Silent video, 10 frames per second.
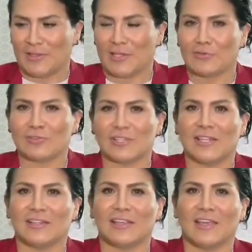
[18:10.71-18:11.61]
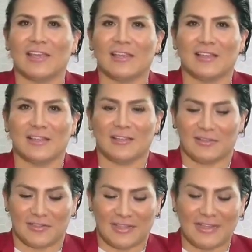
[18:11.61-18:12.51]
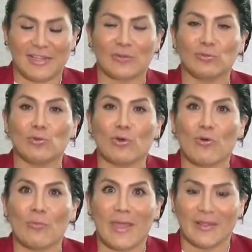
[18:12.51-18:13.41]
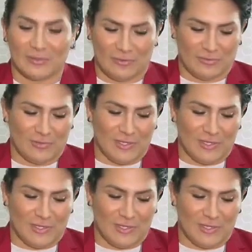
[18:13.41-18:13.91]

Tiene usted que tener un documento